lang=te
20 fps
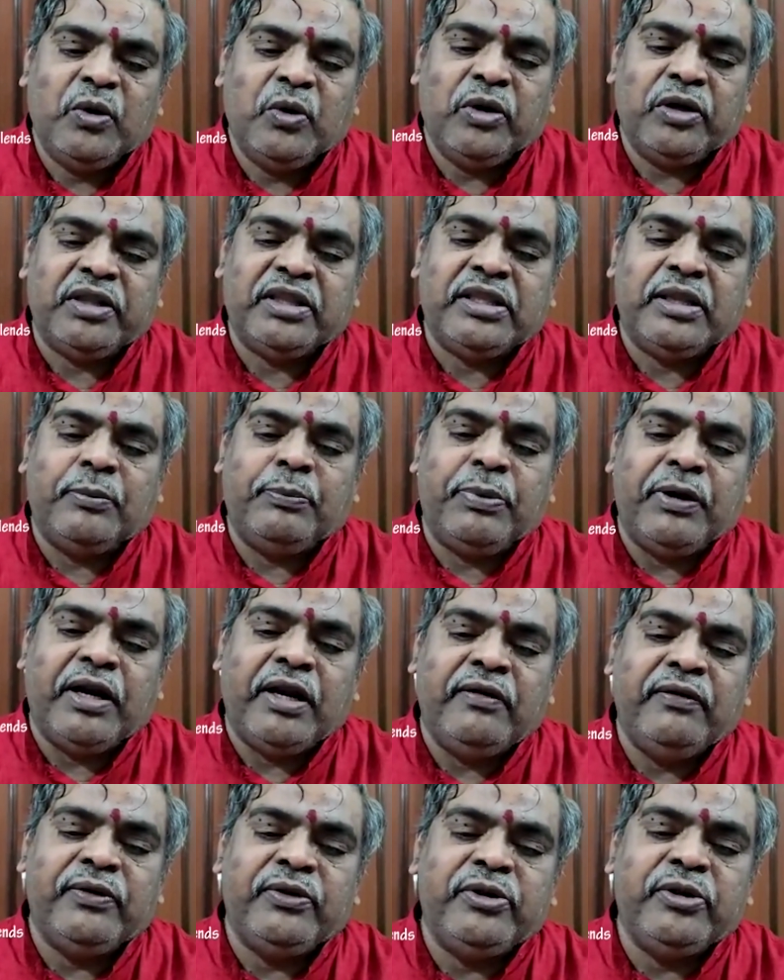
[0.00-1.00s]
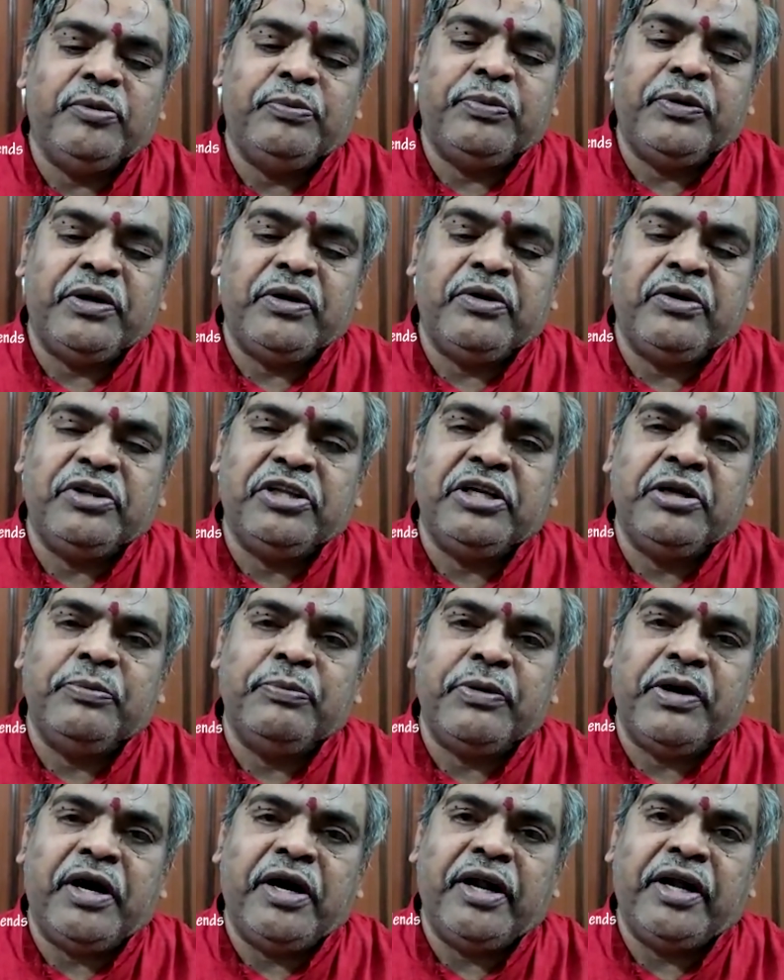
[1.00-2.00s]
కొత్త పల్లవితో ప్రకృతిని
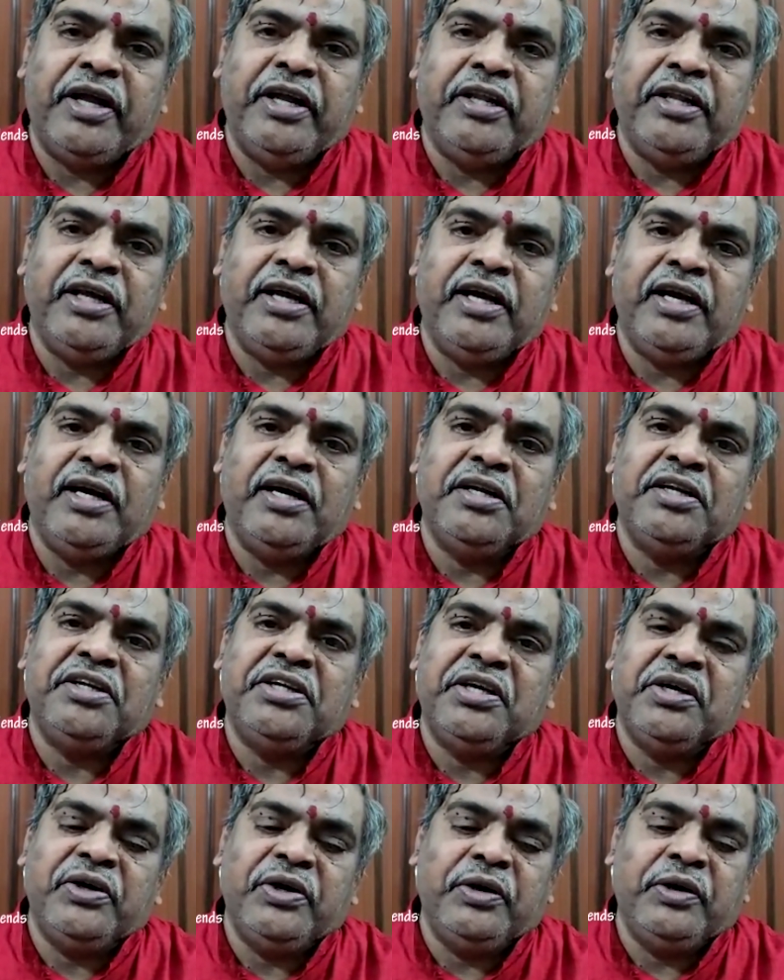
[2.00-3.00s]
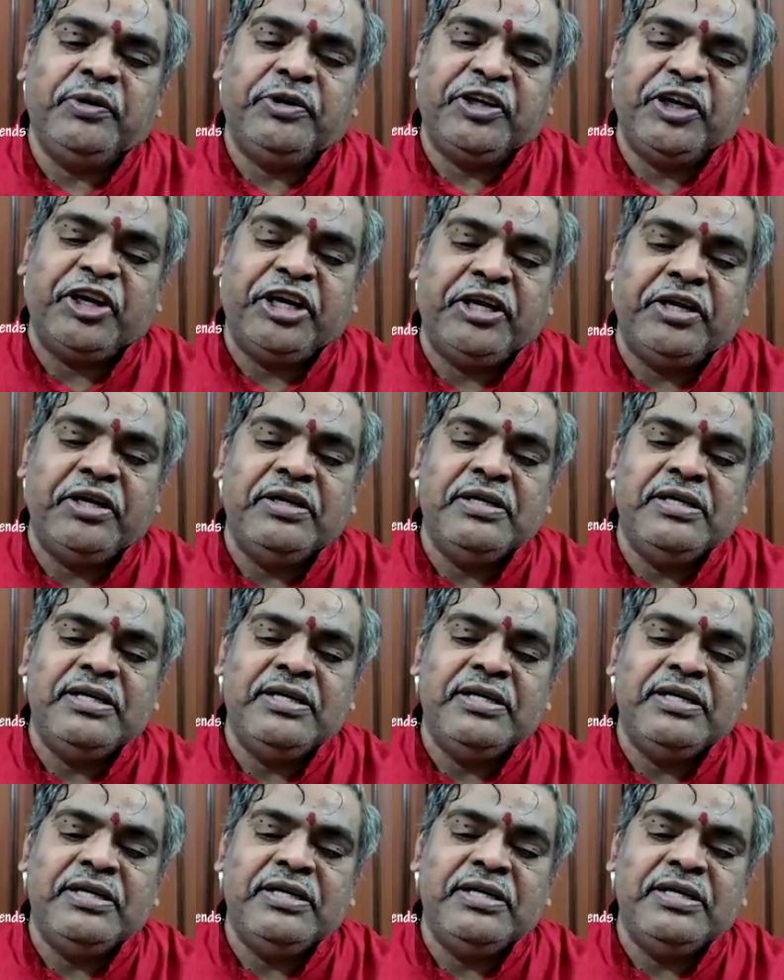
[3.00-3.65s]
ప్రాణగీతికగా చిగురించని